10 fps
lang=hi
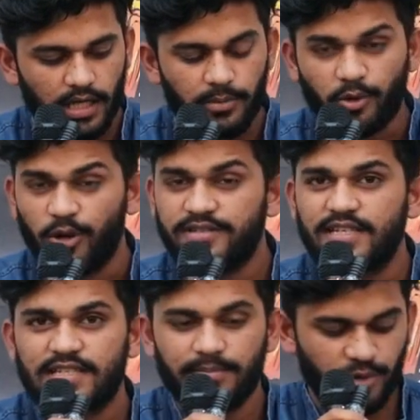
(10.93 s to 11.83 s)
अब कौन
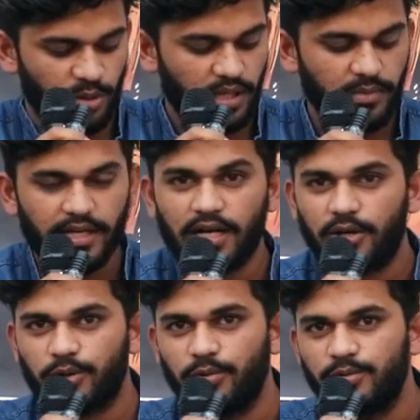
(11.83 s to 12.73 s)
से शब्दों में बयां
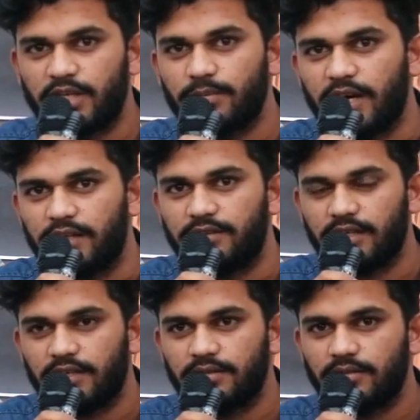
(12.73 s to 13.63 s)
करूं उनकी
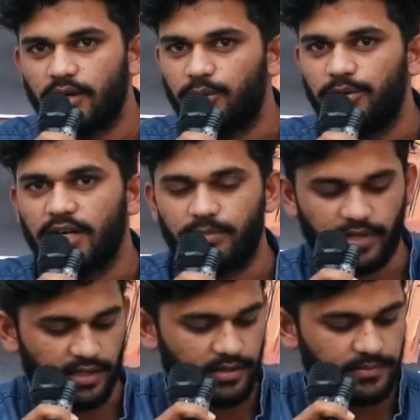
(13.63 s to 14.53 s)
महानता और उनका
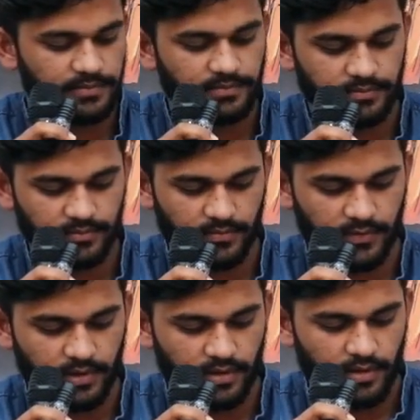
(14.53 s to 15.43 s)
प्यार
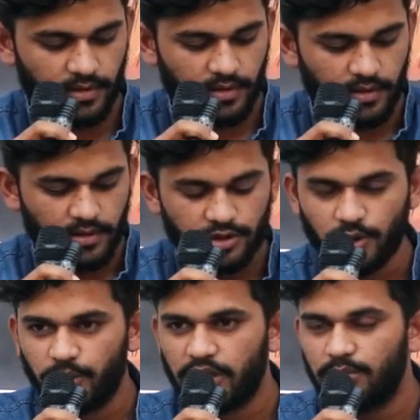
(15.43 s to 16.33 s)

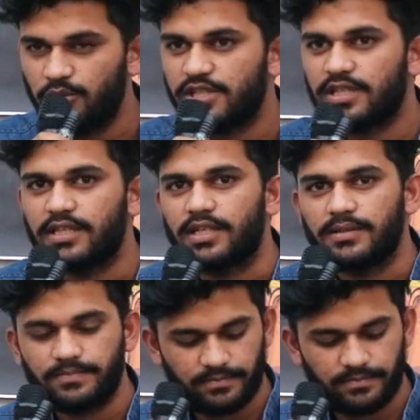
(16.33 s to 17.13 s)
जो उन्होंने मुझे दिया